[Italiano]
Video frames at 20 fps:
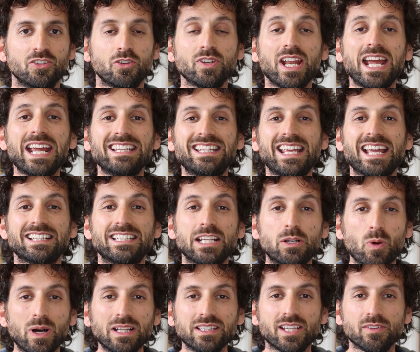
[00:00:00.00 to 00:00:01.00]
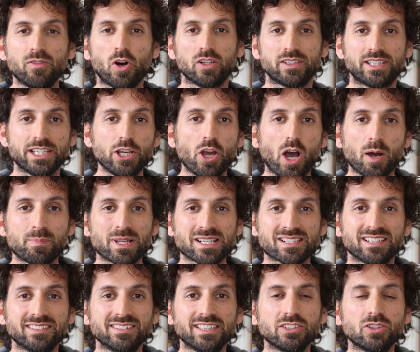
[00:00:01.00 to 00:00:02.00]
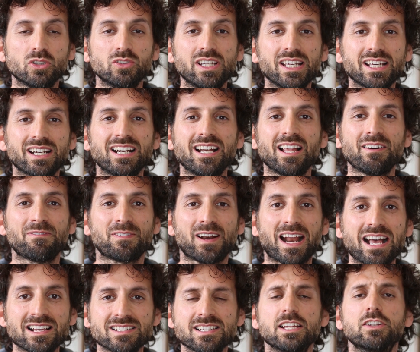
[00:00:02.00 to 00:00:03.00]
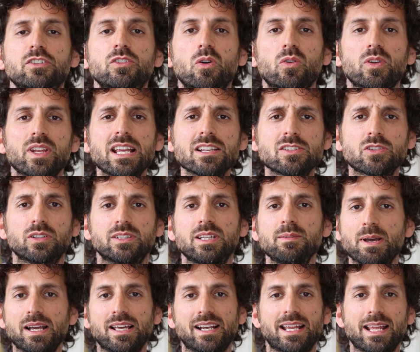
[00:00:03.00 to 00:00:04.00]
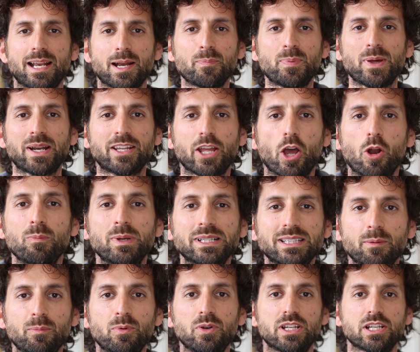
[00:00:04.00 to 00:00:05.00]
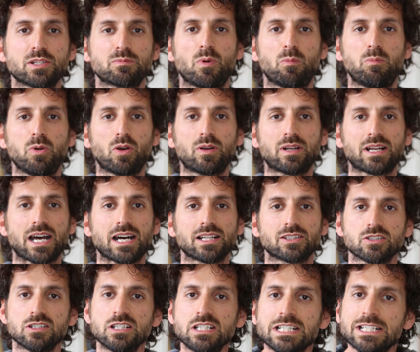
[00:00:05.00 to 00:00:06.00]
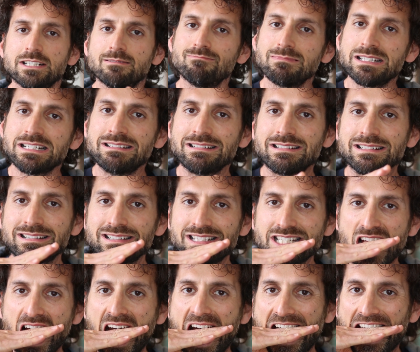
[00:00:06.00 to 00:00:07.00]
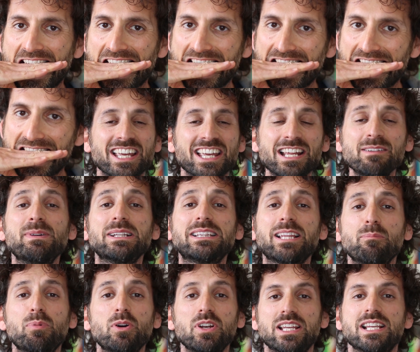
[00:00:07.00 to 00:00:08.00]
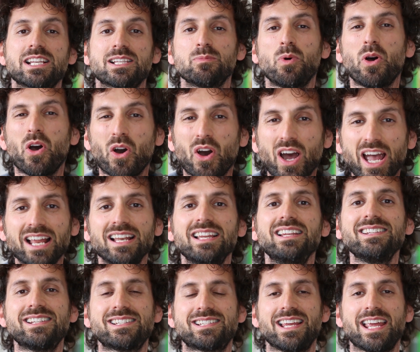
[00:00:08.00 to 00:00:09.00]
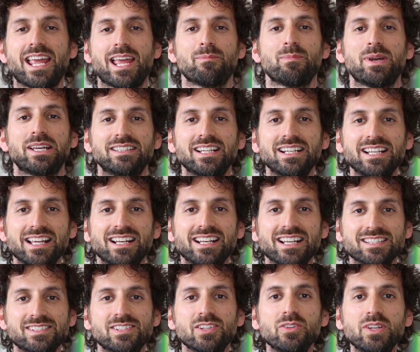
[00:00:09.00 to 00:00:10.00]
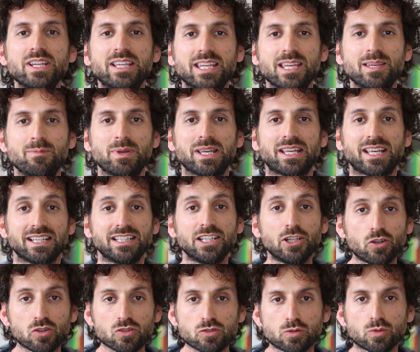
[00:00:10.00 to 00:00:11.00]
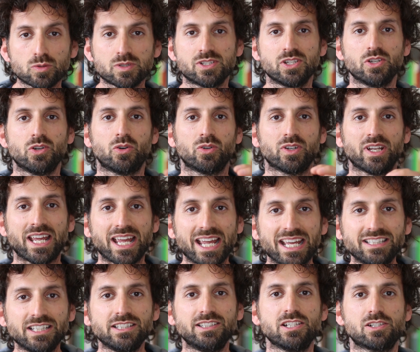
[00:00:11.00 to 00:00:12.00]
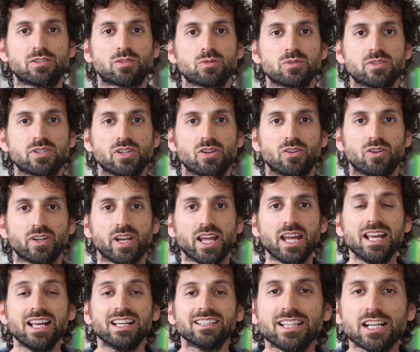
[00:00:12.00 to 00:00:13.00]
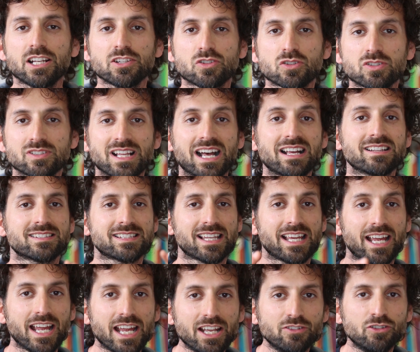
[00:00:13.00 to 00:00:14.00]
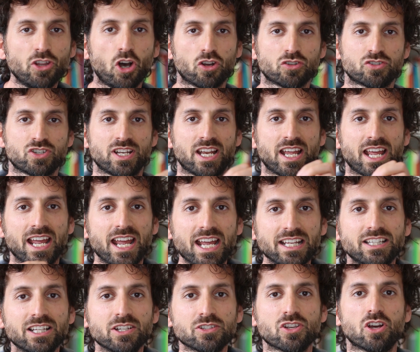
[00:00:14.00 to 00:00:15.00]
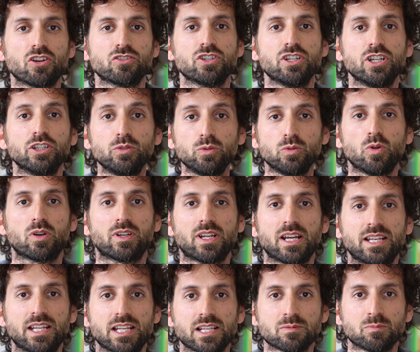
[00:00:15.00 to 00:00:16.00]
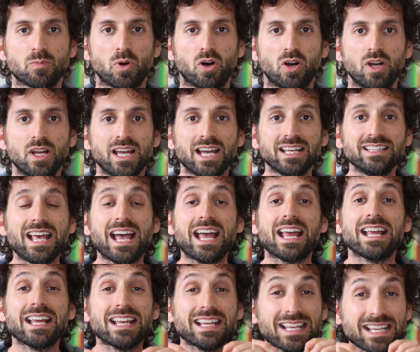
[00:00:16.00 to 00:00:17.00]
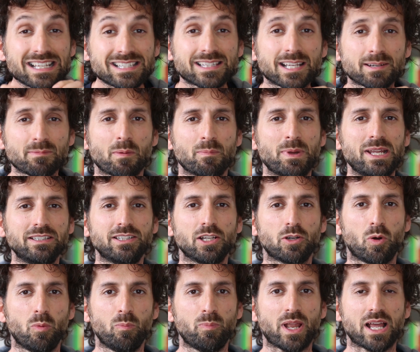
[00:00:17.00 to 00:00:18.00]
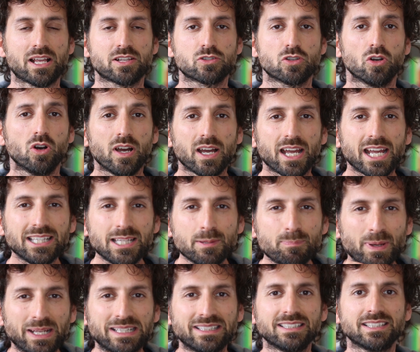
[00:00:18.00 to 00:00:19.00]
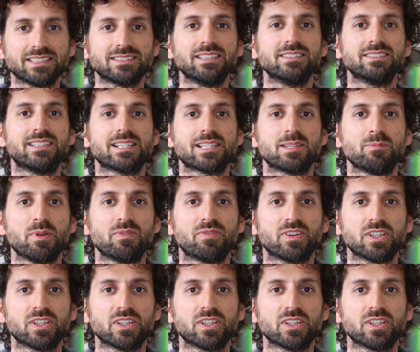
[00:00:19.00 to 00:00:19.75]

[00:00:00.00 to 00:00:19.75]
Non hai idea di quante volte io abbia sentito dire la frase non riesco a dimagrire perché ho il metabolismo bloccato. Mannaggia! Il metabolismo è l'insieme delle reazioni chimiche di costruzione e di distruzione delle sostanze endogene ed esogene di un organismo ed è estremamente complesso e dipende da tantissimi